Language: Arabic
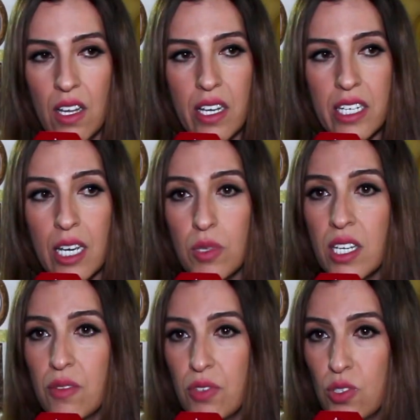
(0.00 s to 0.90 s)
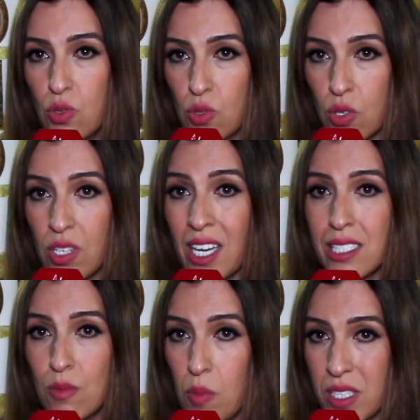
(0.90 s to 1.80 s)
آه، كبيره في نيويورك
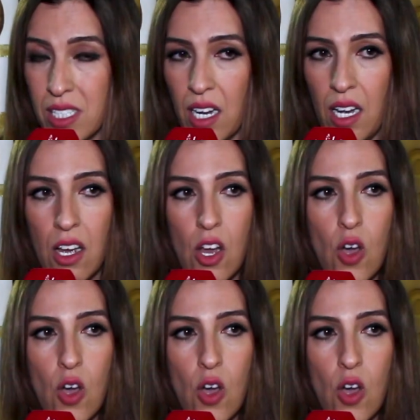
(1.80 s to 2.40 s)
قسم المسرح